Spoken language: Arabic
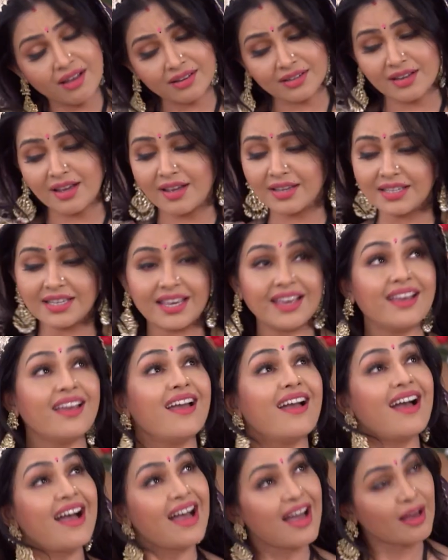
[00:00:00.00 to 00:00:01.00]
يلا
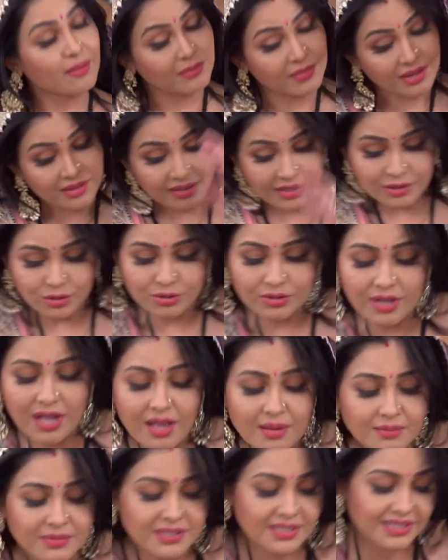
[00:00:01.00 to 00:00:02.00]
قايمة رايحة
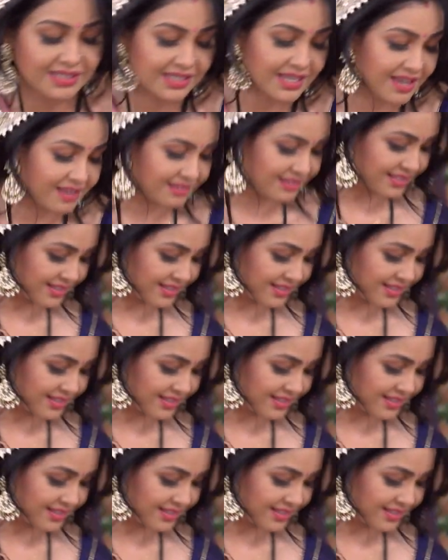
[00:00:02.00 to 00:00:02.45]
أشتغل لبين ما